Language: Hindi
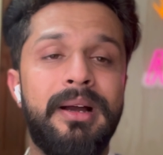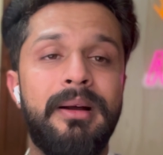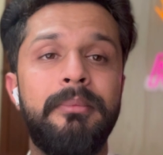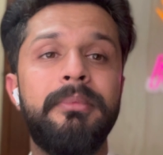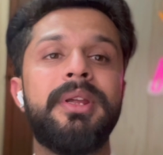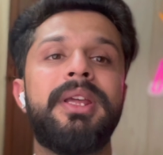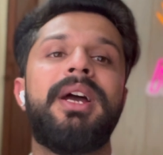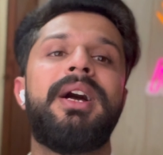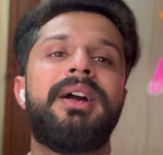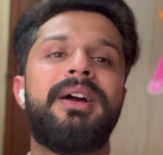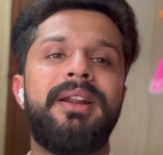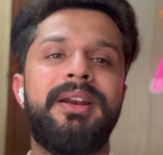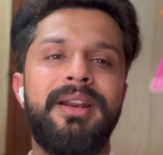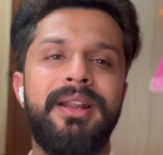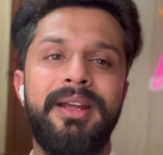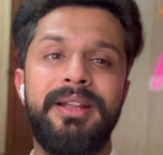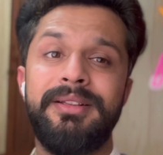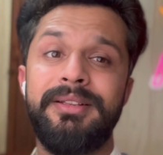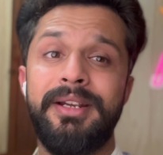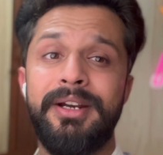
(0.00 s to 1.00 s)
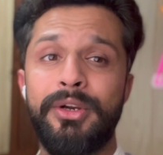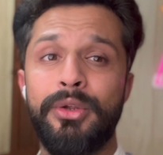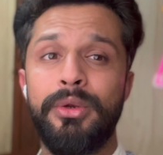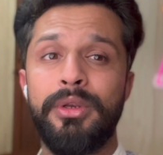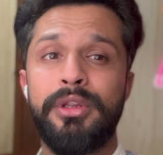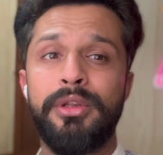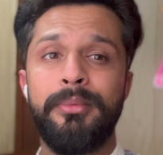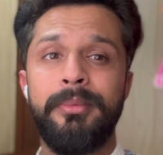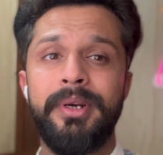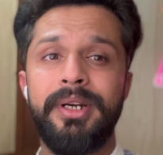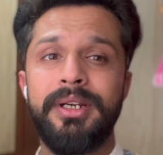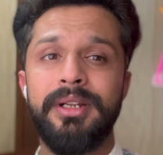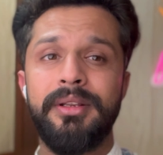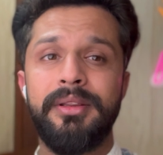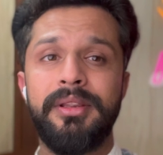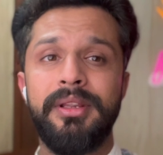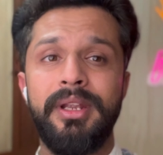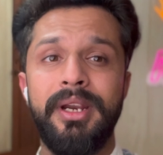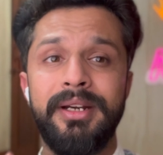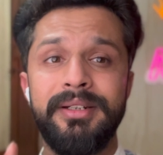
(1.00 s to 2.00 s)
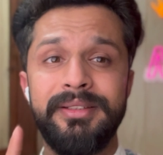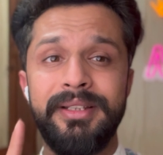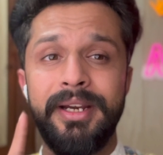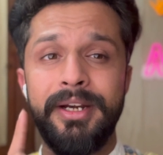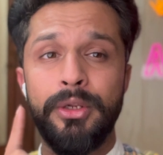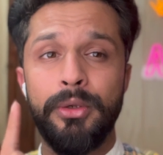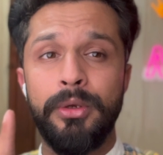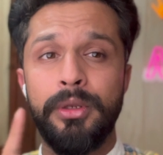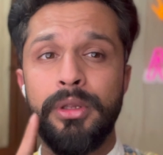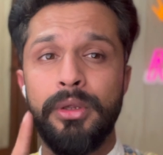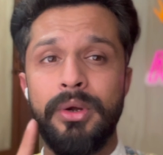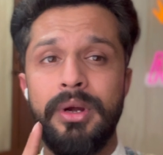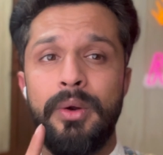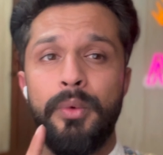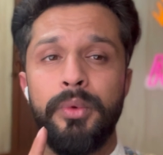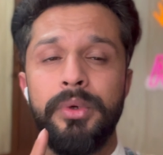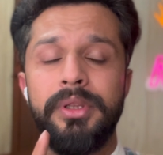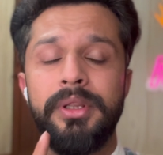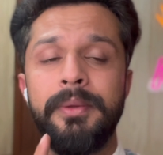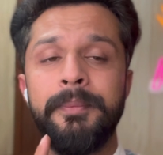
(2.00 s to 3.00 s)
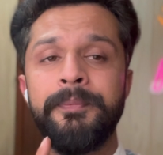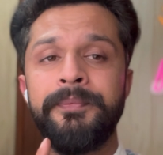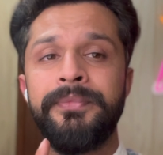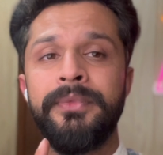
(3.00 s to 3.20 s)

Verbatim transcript: हम क्या कर रहे हैं दैट ऑल्सो मैटर्स एंड दैट ऑल्सो काउंट्स